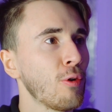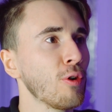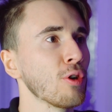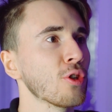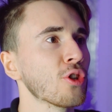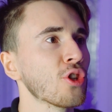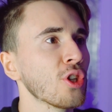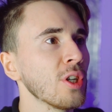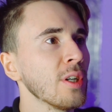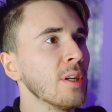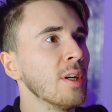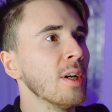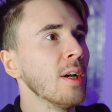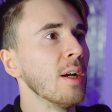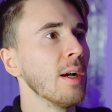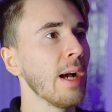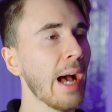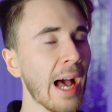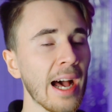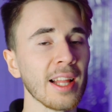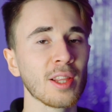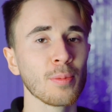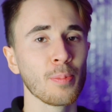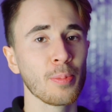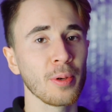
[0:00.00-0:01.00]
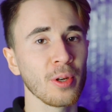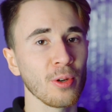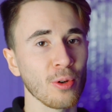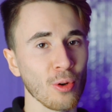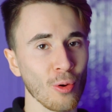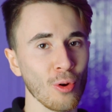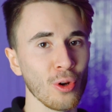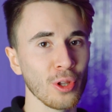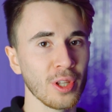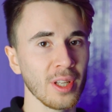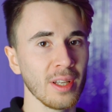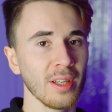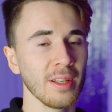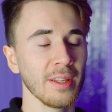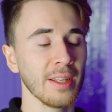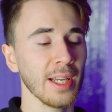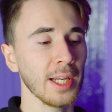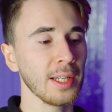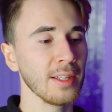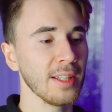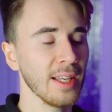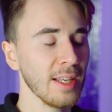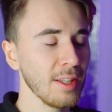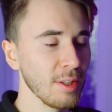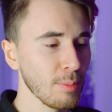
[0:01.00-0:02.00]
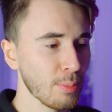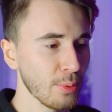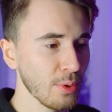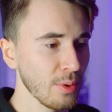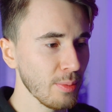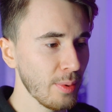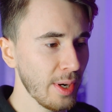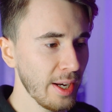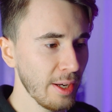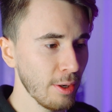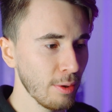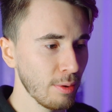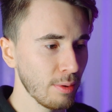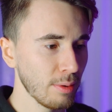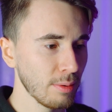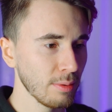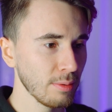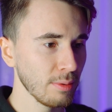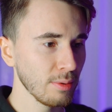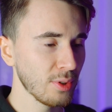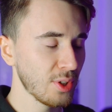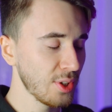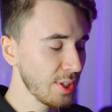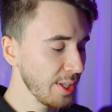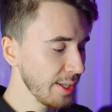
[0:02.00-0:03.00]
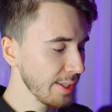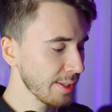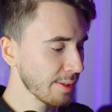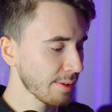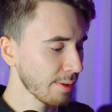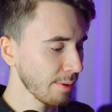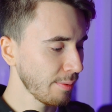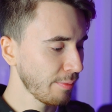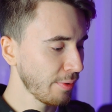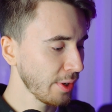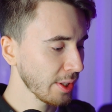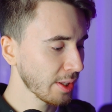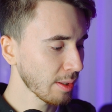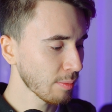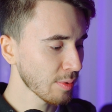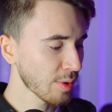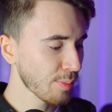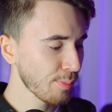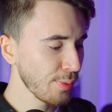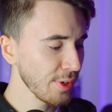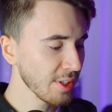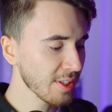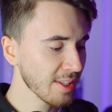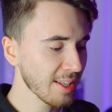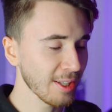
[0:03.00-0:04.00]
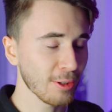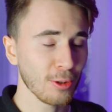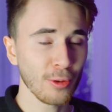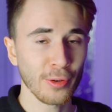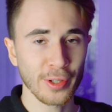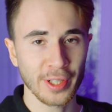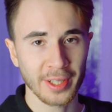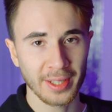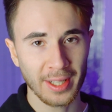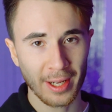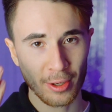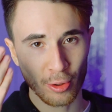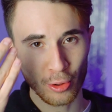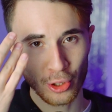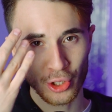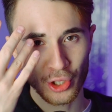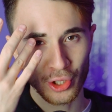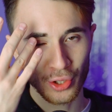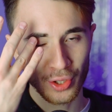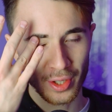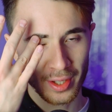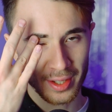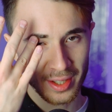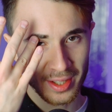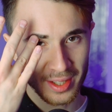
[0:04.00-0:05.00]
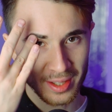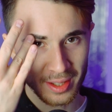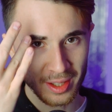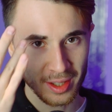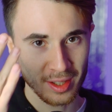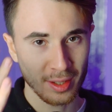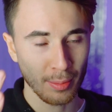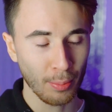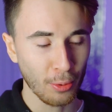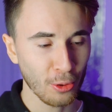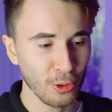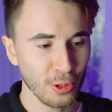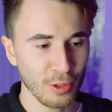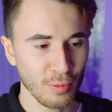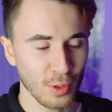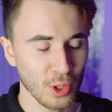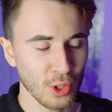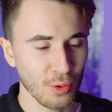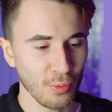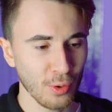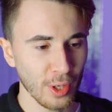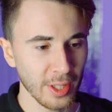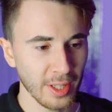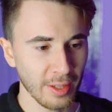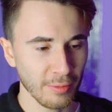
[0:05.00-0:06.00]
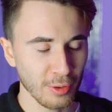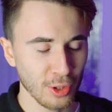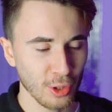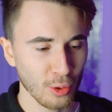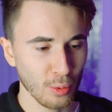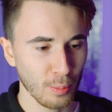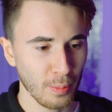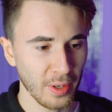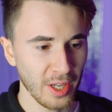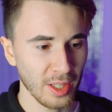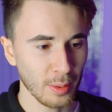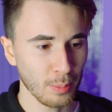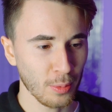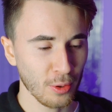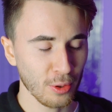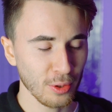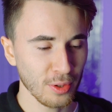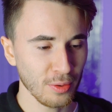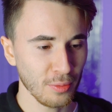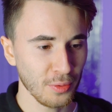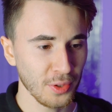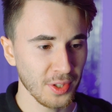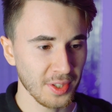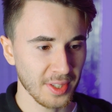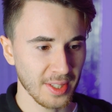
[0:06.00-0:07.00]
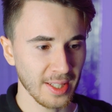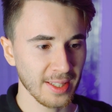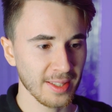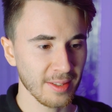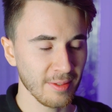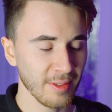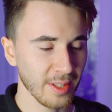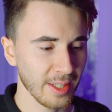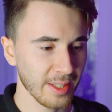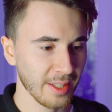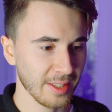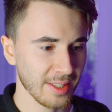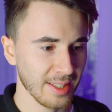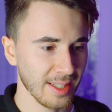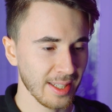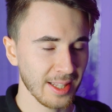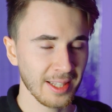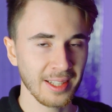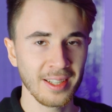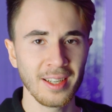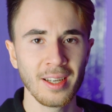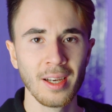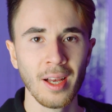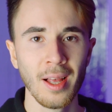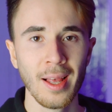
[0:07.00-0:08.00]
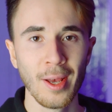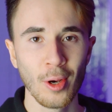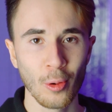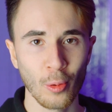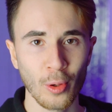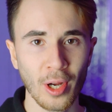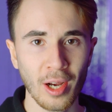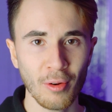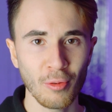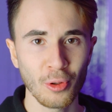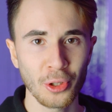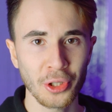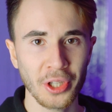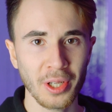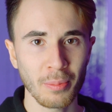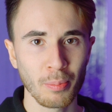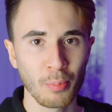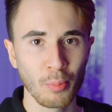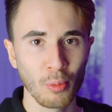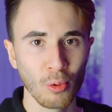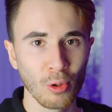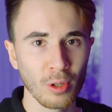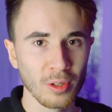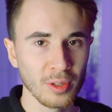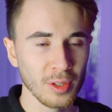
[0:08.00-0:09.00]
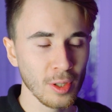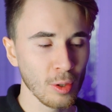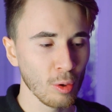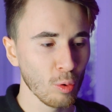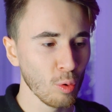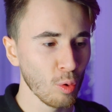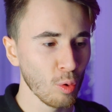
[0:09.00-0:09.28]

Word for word: тоже от природы. Я, я не понимаю, здесь в этом списке только нарощенные ресницы. Против чего она выступает? Против естественной красоты. У кого-то пухлые